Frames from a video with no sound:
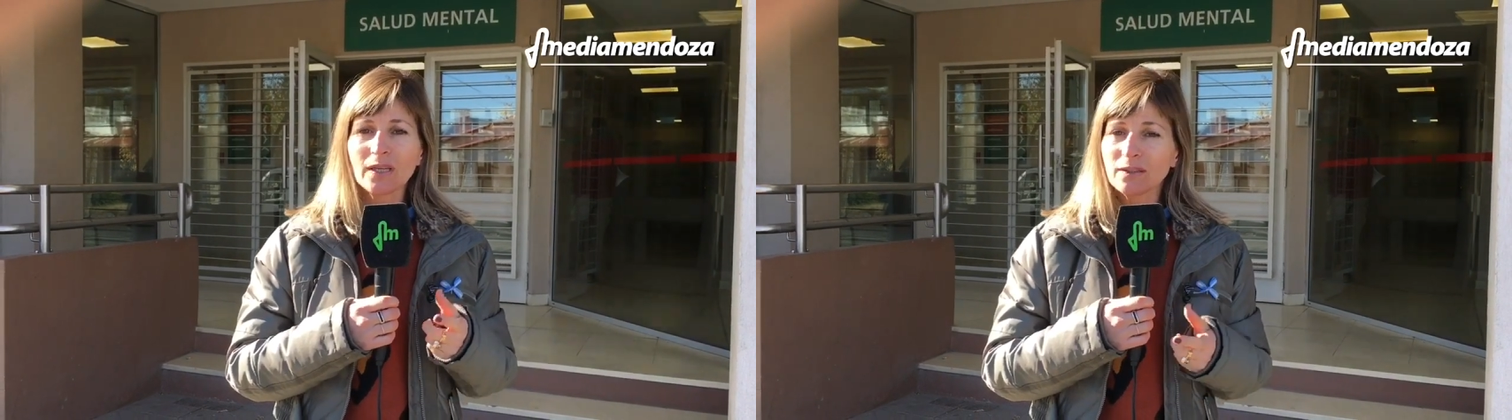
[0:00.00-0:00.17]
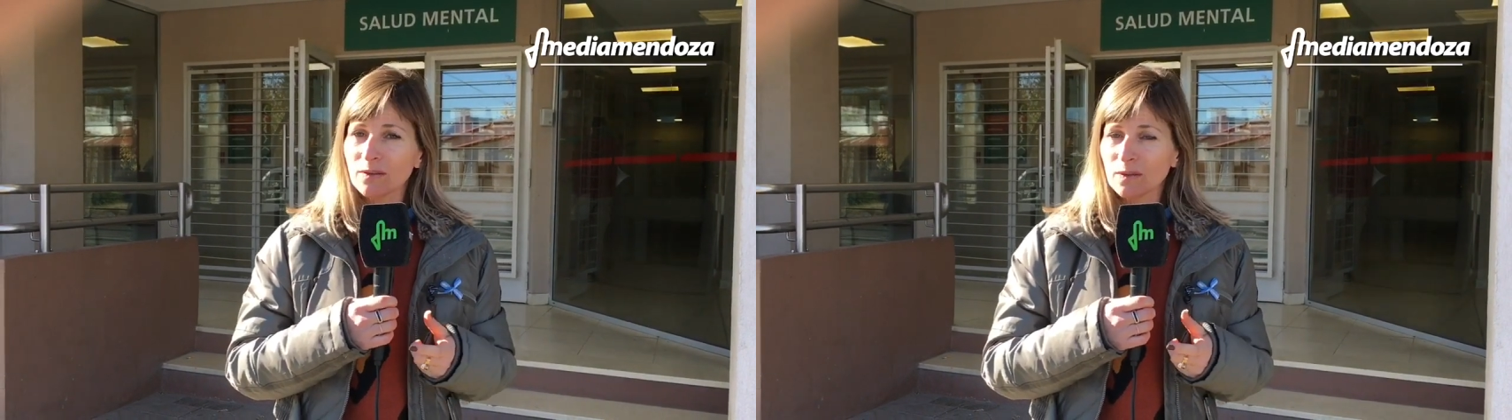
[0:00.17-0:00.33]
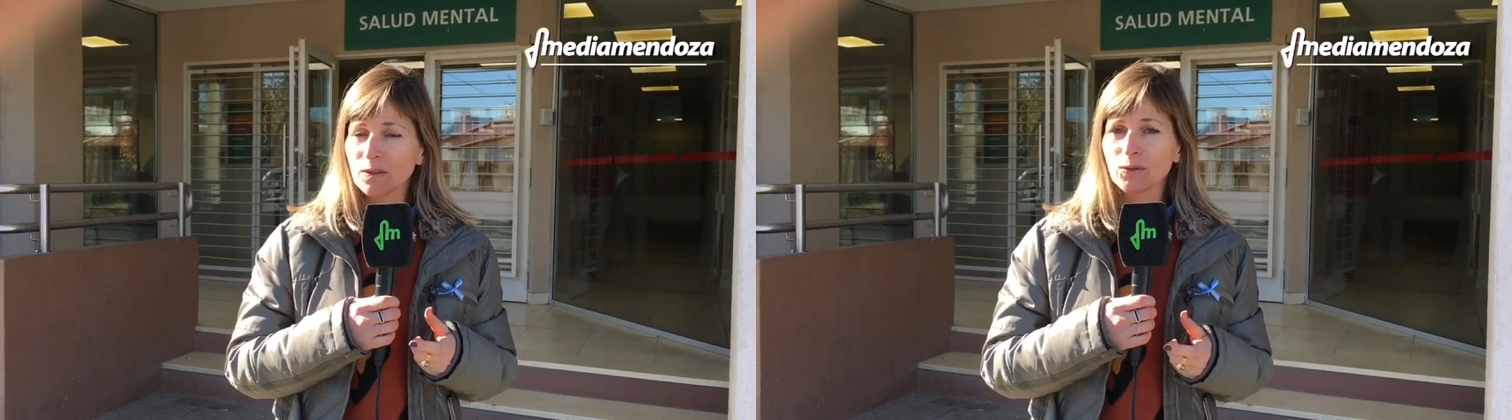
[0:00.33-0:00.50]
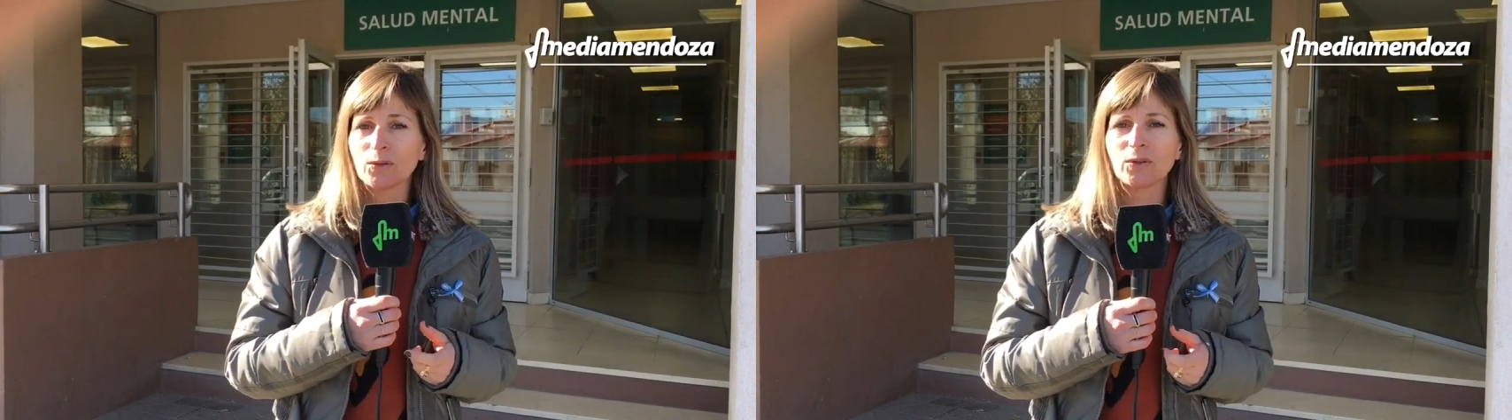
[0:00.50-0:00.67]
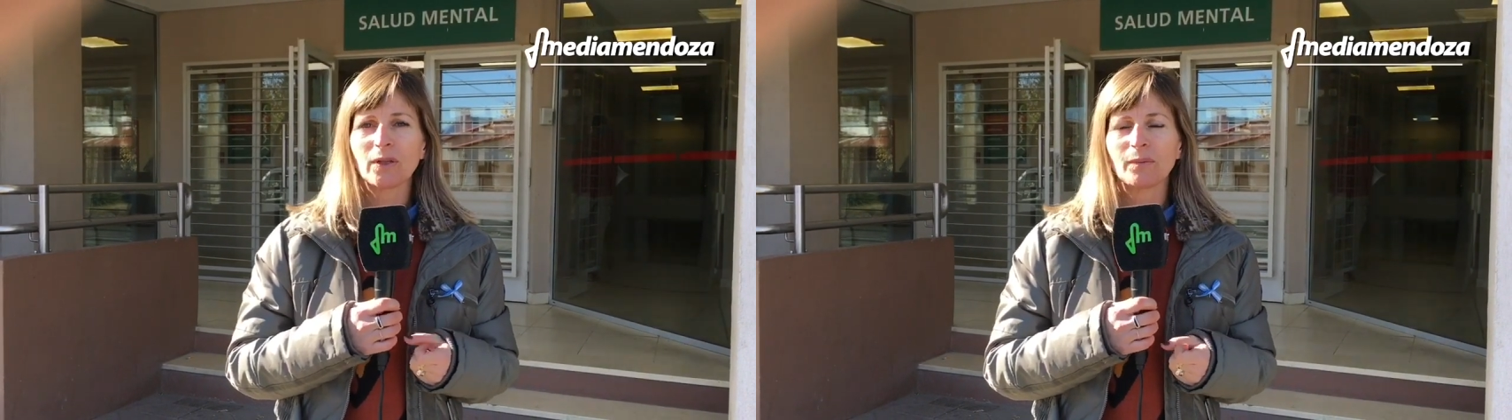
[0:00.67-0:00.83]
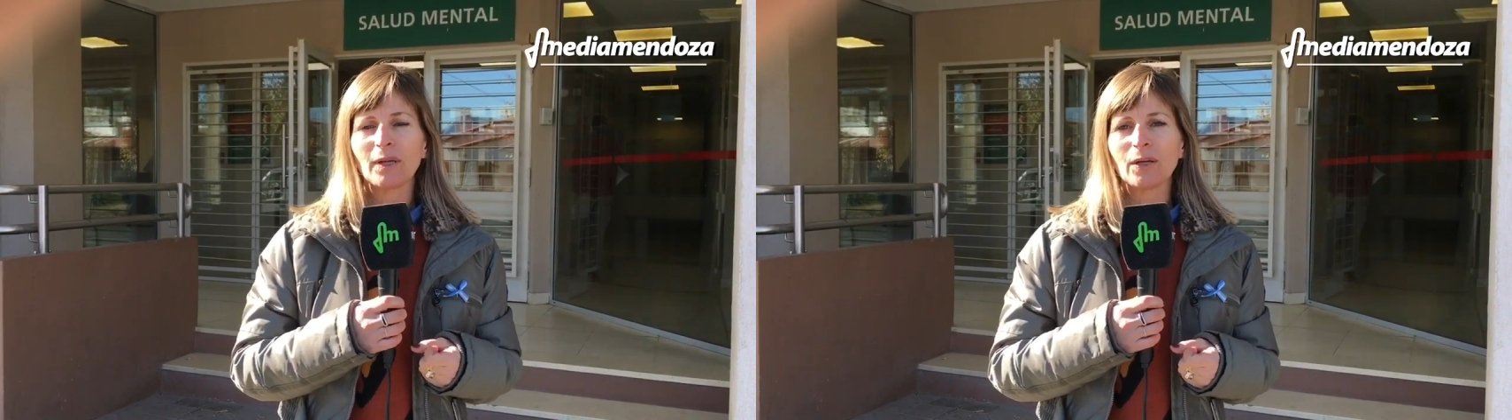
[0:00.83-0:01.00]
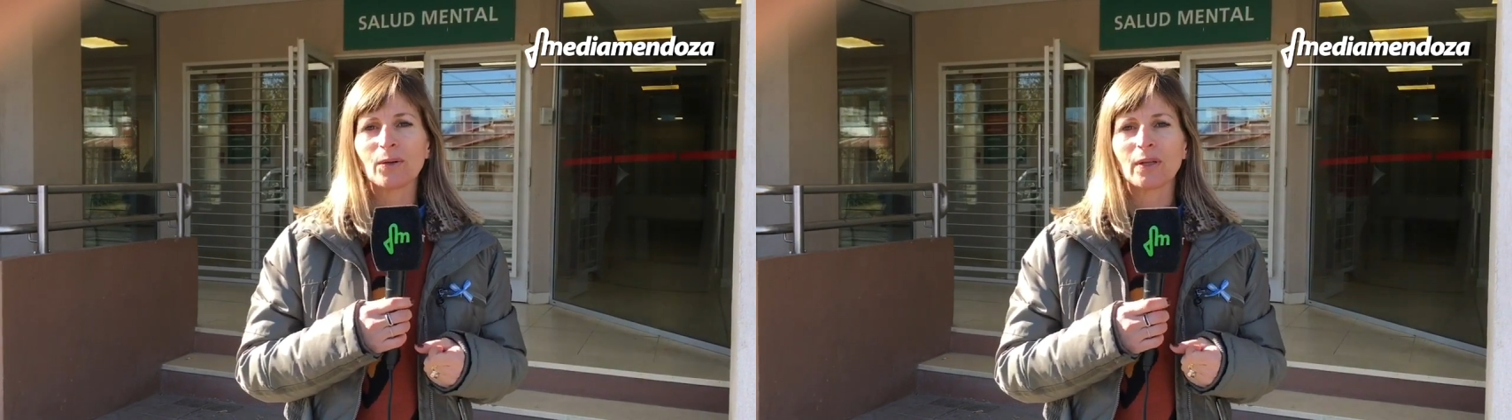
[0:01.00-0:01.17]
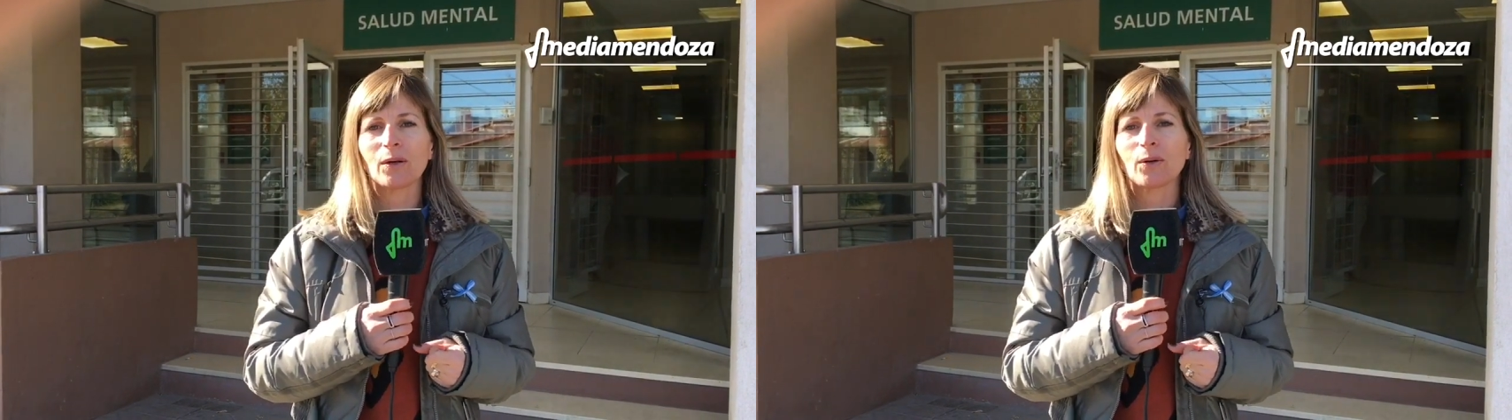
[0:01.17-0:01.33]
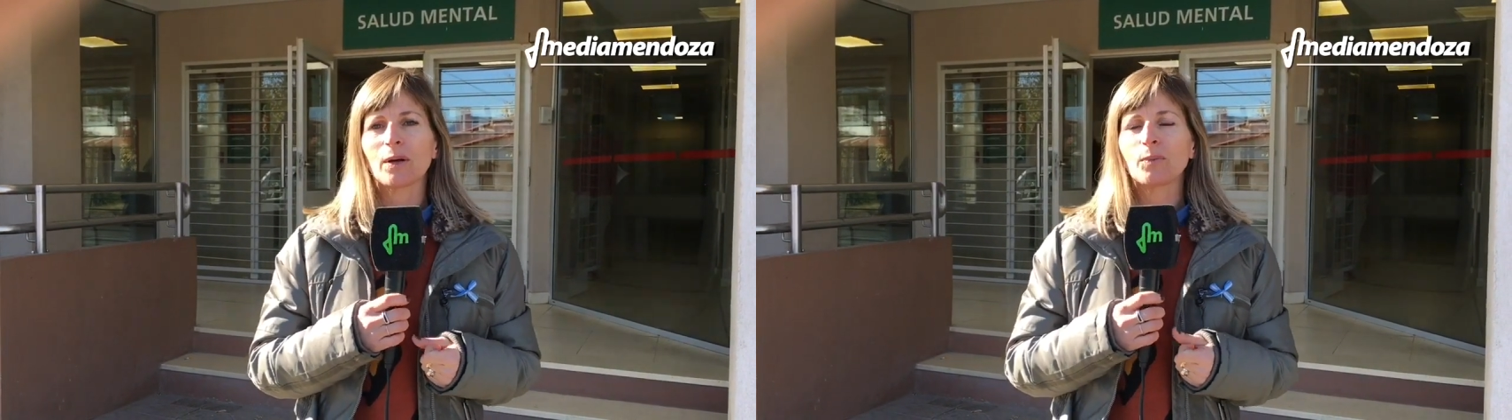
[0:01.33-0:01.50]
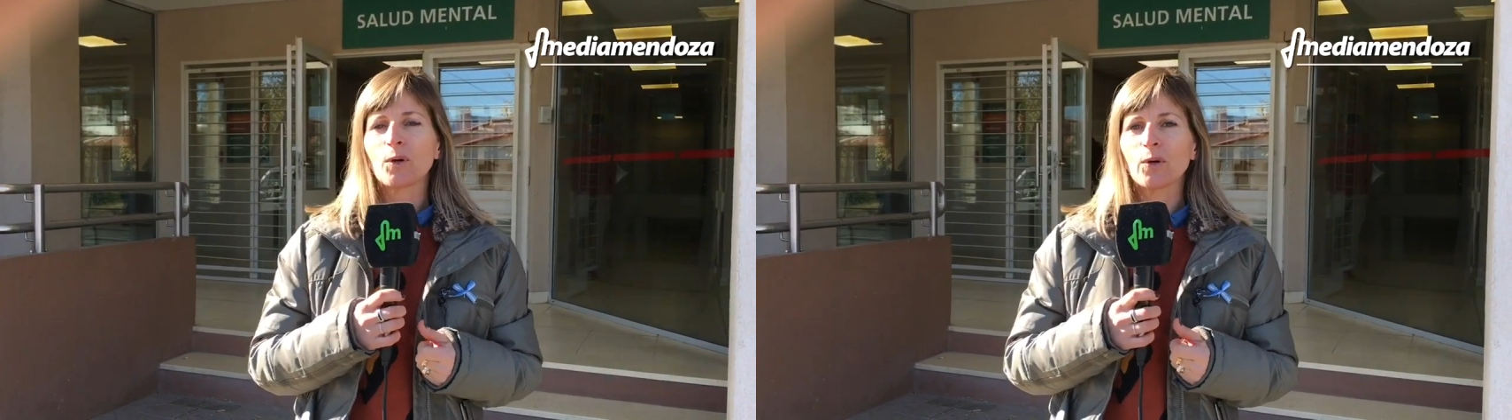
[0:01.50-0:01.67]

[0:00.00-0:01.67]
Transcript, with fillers: Este y otros temas lo dialogamos